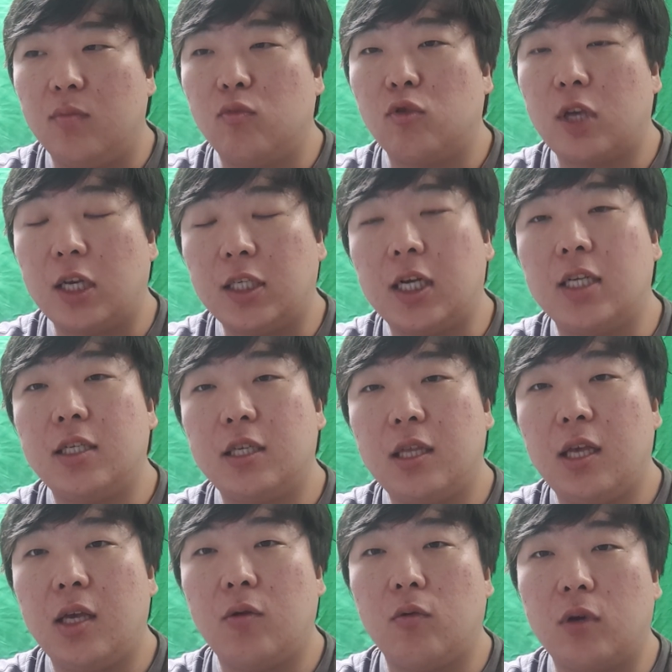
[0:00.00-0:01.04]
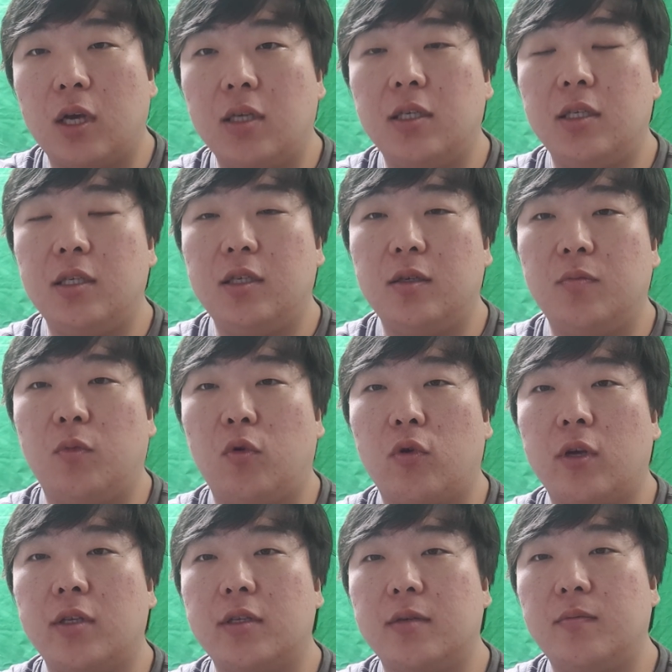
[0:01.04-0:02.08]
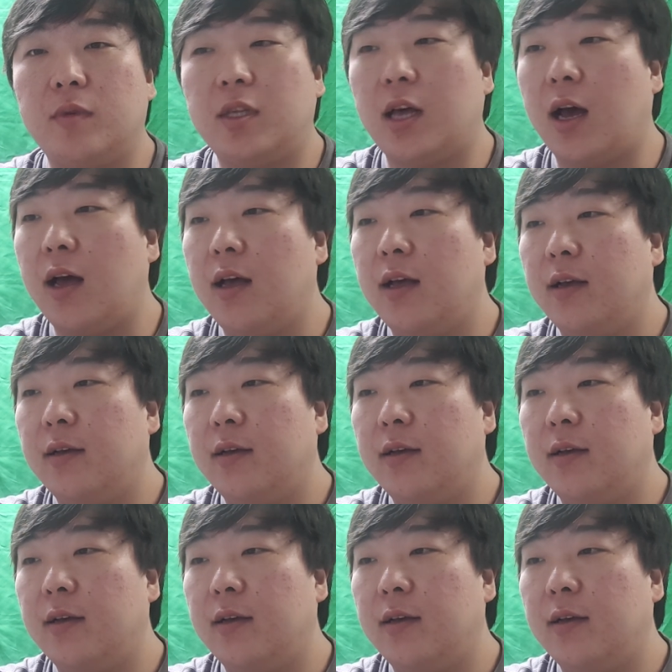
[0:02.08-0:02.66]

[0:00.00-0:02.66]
무사히 잘 지내고 계신지 모르겠습니다.